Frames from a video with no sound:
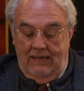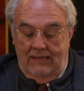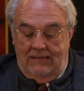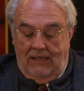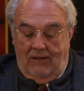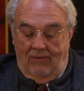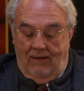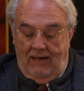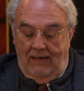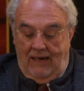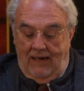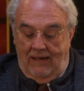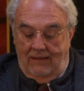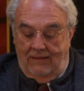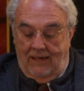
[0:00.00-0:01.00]
estaba en
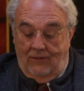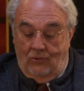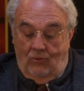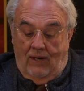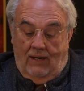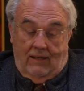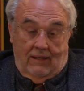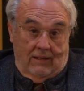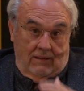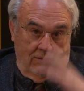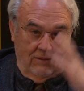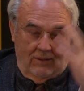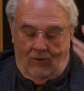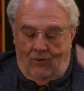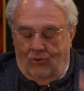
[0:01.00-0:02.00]
la literatura, que
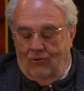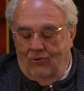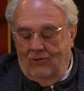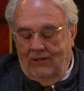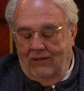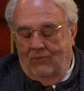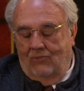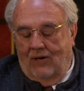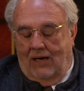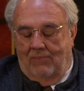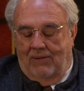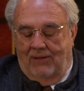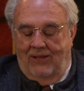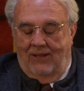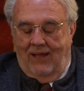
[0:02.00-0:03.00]
desde luego tiene una
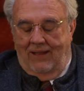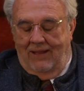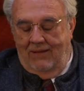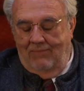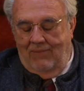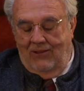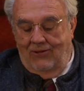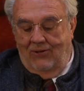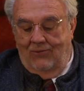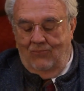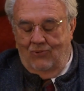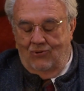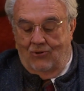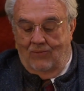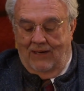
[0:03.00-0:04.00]
capacidad de invención
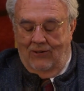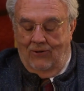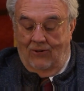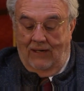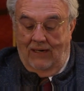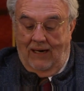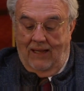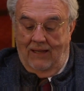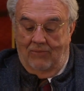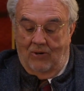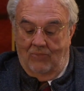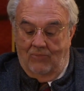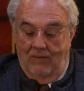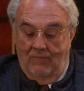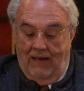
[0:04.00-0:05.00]
mucho mayor que la de
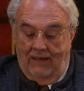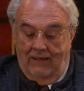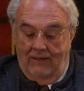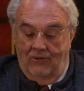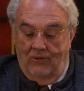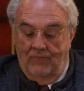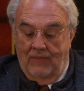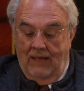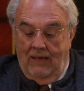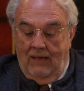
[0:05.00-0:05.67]
propia imagen. ¿no?